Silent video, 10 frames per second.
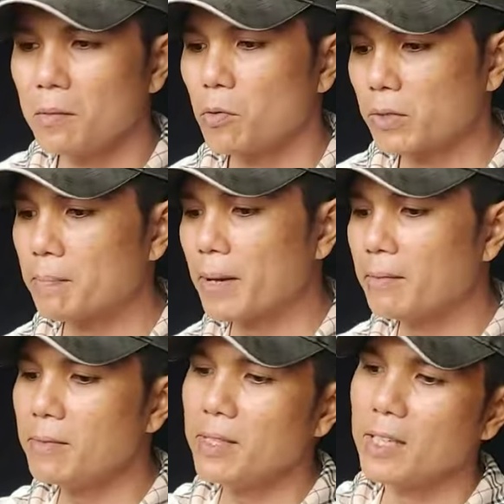một trăm
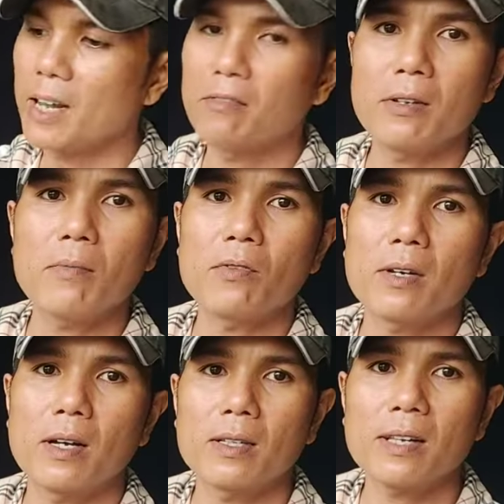bảy mươi nghìn đồng với một
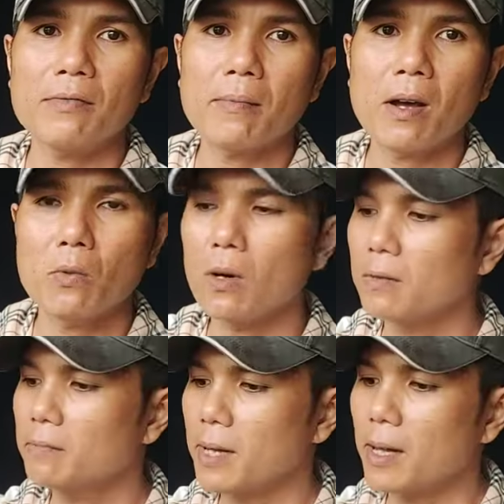uh, tác phẩm hồng
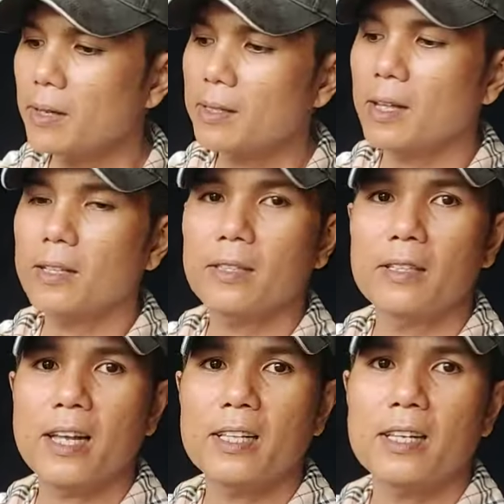quân mà có đường thân
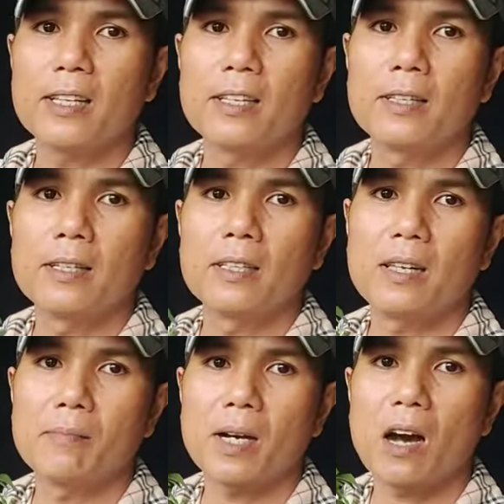như thế này thì
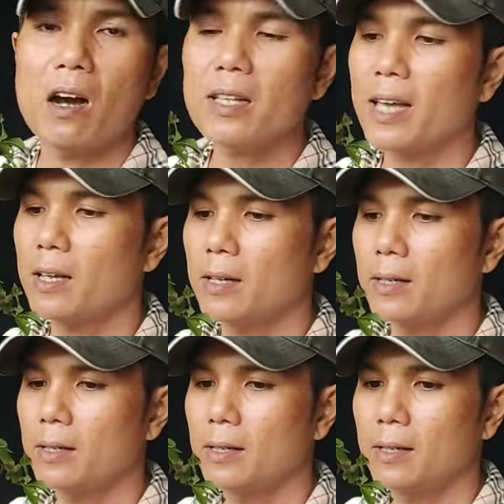tìm mà khó nha
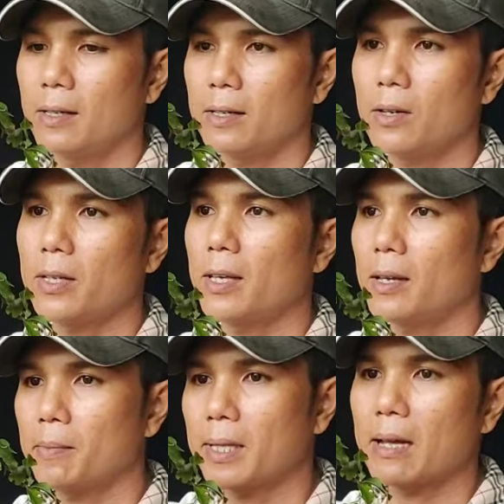rồi
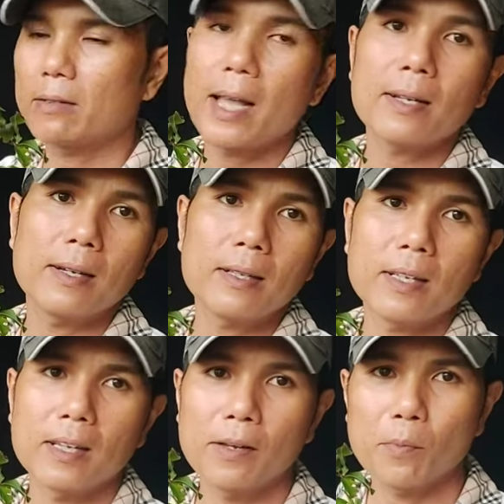về mà tạo tác nữa
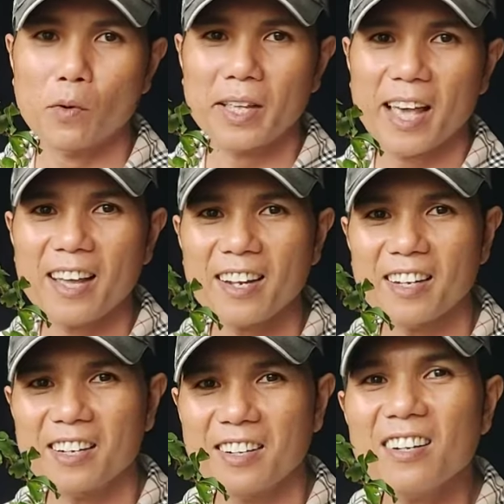thì một cái giá
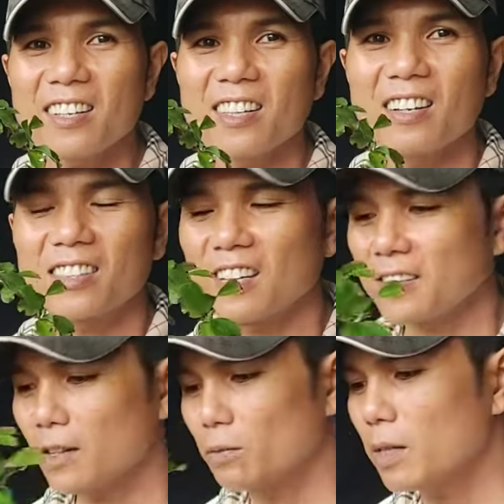này là rất là chân
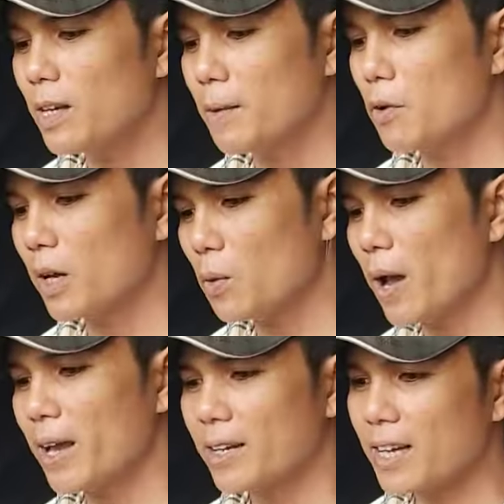tình cũng như là một cái
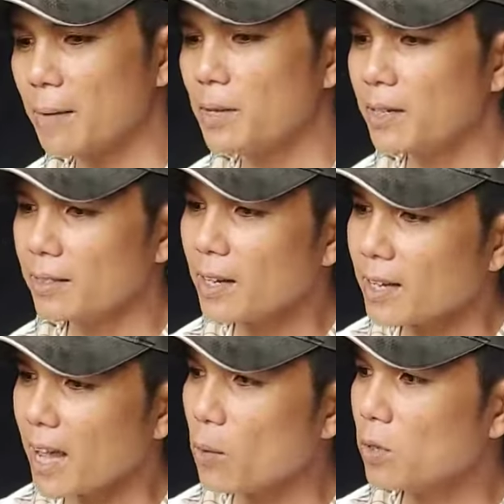quà để cảm ơn
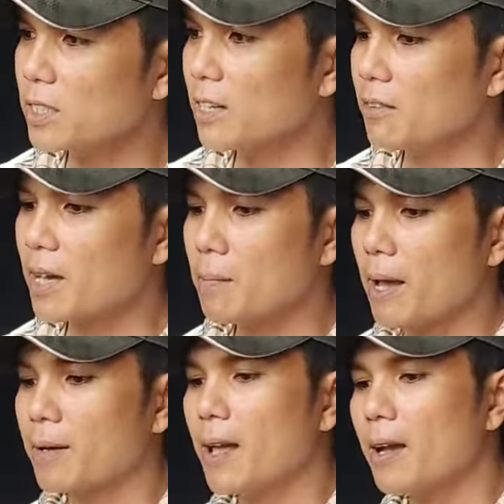tất cả quý anh chị và các
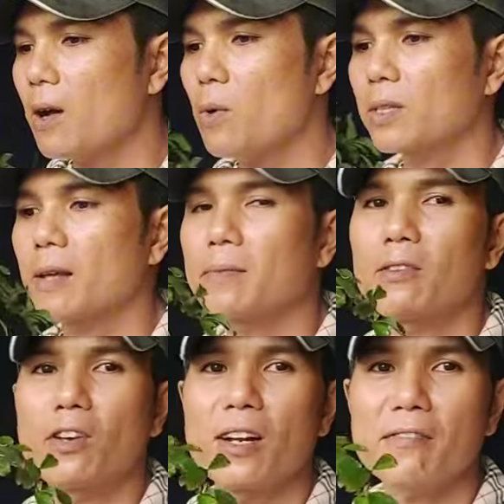bạn đã có quan tâm
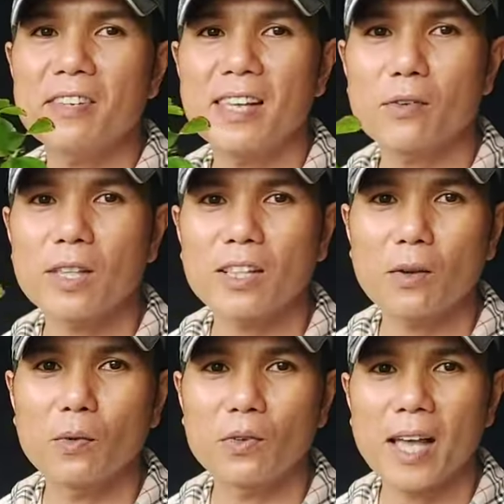theo dõi đến video của
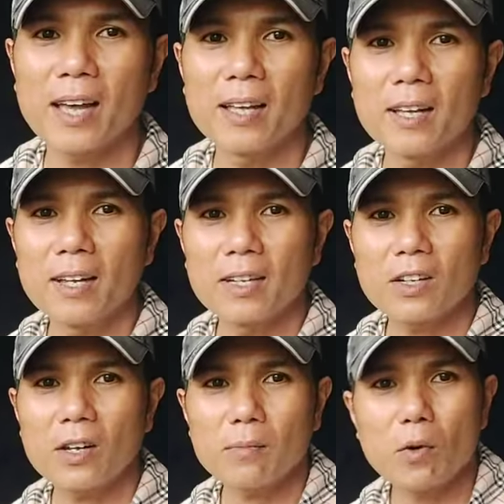Thanh Tùng luôn nha
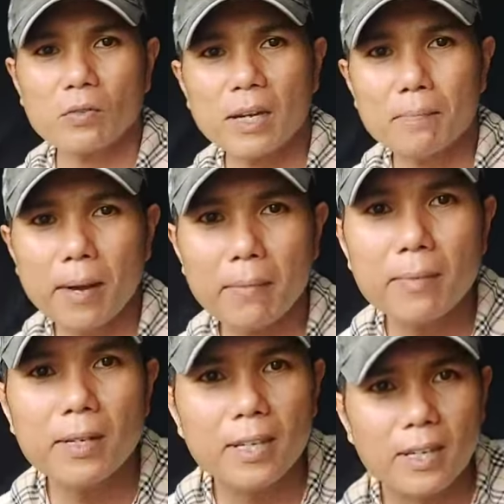rồi
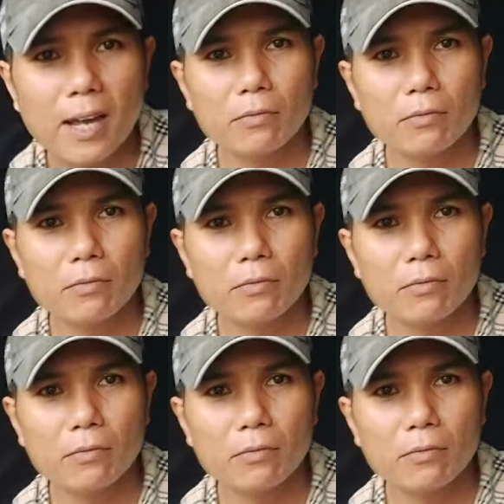170.000